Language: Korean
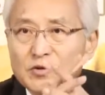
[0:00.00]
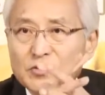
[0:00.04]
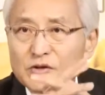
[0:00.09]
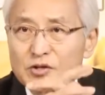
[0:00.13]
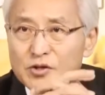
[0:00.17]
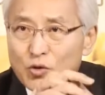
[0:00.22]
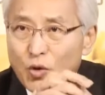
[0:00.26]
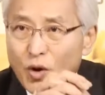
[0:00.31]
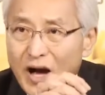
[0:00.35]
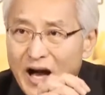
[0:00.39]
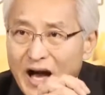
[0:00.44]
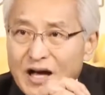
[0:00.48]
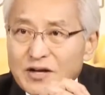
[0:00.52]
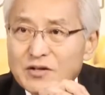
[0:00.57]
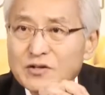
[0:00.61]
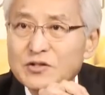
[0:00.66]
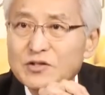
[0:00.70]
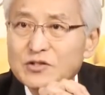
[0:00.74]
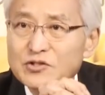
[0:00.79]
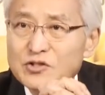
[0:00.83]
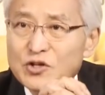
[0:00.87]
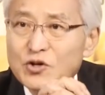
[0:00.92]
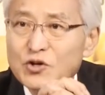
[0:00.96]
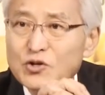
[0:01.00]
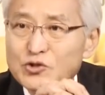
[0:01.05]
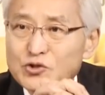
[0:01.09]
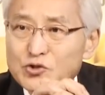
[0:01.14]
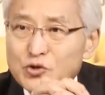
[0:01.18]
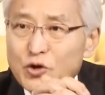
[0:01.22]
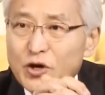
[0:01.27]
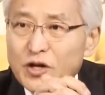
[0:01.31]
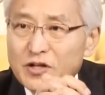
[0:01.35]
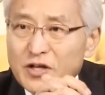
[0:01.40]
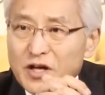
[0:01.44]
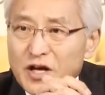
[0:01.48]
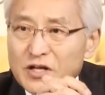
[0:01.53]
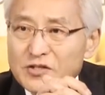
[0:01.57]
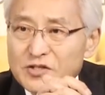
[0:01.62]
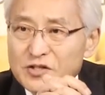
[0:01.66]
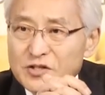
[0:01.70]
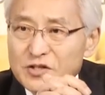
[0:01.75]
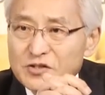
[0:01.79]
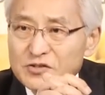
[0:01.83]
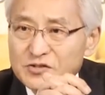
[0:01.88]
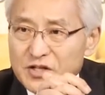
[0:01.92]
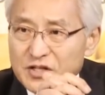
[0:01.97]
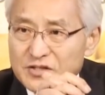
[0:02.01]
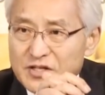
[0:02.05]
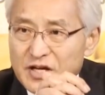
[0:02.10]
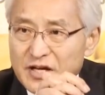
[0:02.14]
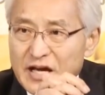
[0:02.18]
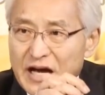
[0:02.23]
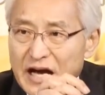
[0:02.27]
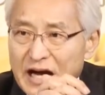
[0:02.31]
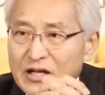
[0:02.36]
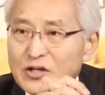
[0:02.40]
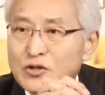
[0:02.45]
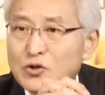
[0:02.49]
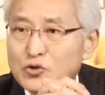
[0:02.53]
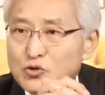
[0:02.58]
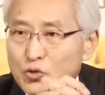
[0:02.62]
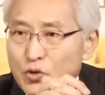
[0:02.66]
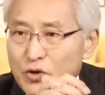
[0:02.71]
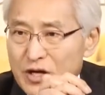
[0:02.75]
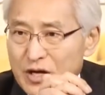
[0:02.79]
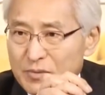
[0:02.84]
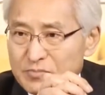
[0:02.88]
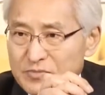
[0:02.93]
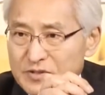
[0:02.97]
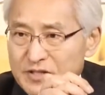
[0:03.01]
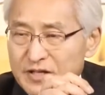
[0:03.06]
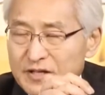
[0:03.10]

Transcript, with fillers: 그리고 하늘 성소에 대해서 세상에 알려주어야 합니다.